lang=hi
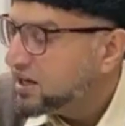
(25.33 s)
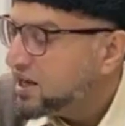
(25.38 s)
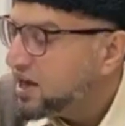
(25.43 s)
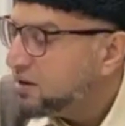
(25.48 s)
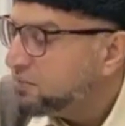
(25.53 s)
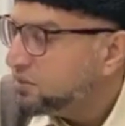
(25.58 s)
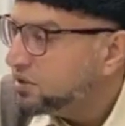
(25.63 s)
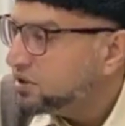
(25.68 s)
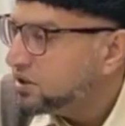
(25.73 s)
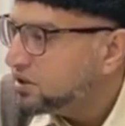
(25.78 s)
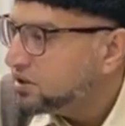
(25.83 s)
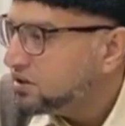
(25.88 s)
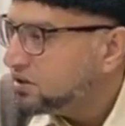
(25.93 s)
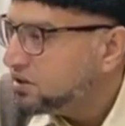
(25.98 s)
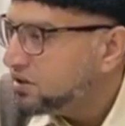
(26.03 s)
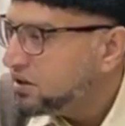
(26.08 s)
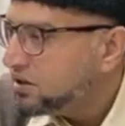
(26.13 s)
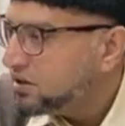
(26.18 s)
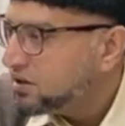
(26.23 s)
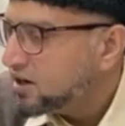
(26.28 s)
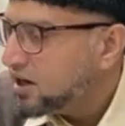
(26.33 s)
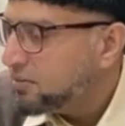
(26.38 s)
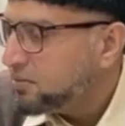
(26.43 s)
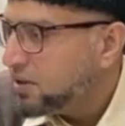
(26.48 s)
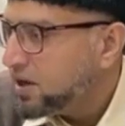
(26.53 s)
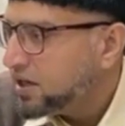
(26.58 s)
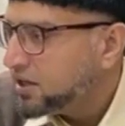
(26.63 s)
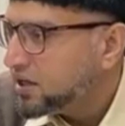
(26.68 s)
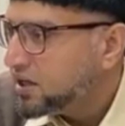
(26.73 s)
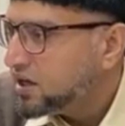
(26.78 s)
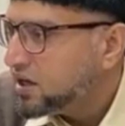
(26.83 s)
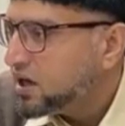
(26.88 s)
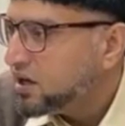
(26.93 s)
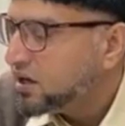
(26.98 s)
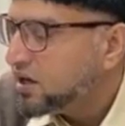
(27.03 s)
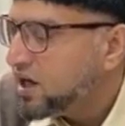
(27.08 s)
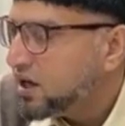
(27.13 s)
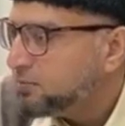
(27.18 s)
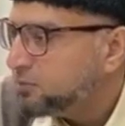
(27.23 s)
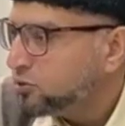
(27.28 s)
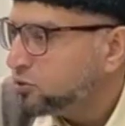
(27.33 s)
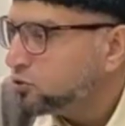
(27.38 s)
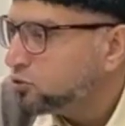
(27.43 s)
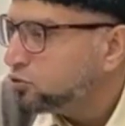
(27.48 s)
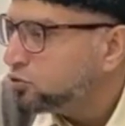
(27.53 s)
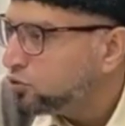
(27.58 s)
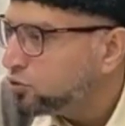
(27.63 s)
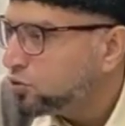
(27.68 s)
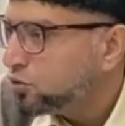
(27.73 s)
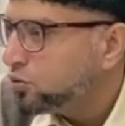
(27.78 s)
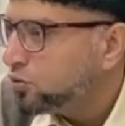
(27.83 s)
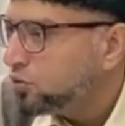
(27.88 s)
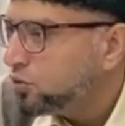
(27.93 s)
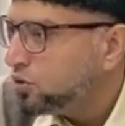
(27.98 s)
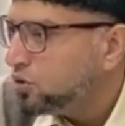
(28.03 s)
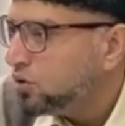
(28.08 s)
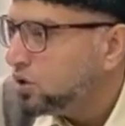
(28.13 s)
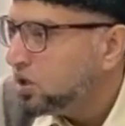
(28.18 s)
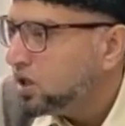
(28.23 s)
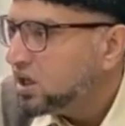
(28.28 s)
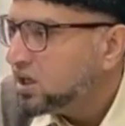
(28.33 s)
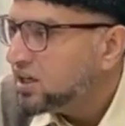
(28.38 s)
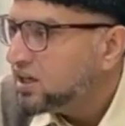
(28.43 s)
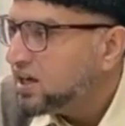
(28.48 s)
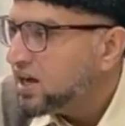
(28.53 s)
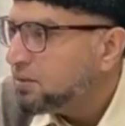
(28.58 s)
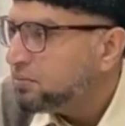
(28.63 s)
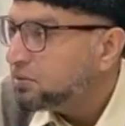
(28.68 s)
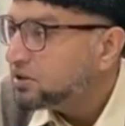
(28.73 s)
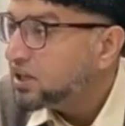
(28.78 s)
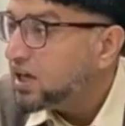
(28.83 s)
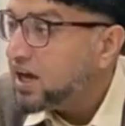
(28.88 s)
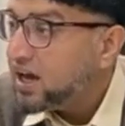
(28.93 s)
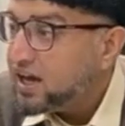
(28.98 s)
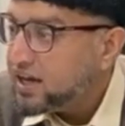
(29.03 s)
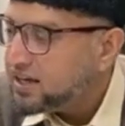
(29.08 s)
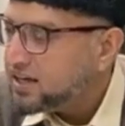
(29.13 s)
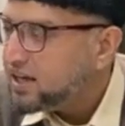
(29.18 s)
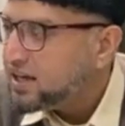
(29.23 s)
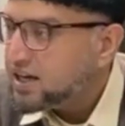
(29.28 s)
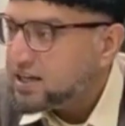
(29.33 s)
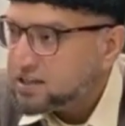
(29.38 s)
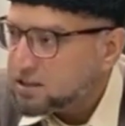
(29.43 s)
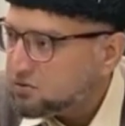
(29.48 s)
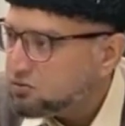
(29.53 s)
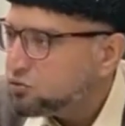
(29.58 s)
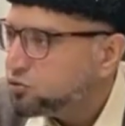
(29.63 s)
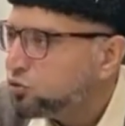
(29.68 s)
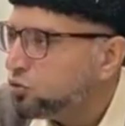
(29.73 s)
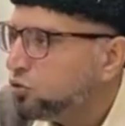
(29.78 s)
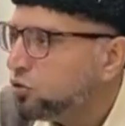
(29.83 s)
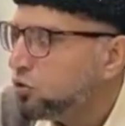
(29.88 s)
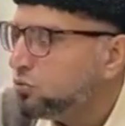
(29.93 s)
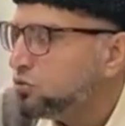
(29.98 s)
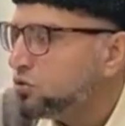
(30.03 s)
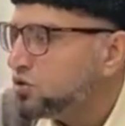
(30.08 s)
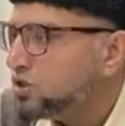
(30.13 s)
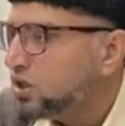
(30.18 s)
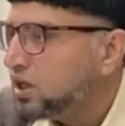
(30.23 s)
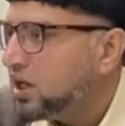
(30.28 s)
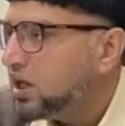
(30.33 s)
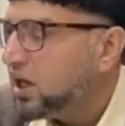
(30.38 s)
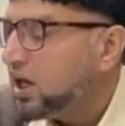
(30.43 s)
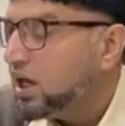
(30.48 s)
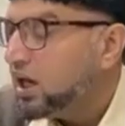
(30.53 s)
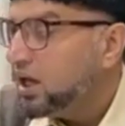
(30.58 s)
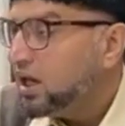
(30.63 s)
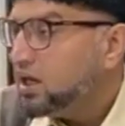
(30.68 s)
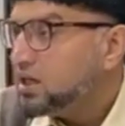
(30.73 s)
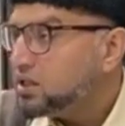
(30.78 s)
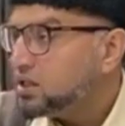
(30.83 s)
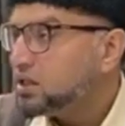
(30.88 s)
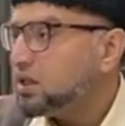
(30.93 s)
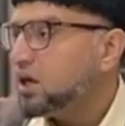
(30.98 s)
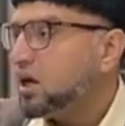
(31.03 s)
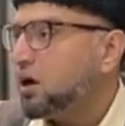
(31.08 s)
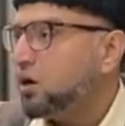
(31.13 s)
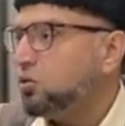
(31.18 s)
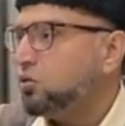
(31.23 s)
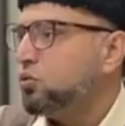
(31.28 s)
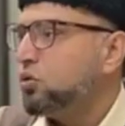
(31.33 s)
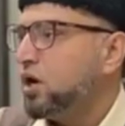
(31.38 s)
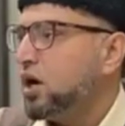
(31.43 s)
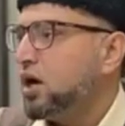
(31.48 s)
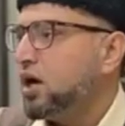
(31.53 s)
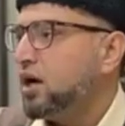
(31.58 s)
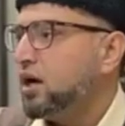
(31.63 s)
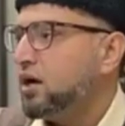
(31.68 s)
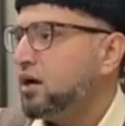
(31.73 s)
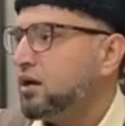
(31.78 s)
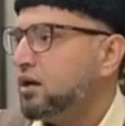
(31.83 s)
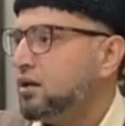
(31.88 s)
क्यामत कब आएगी कहा क्यामत को छोड़ो क्यामत आएगी कैसे वो सुन लो मुझसे इस तरह होगा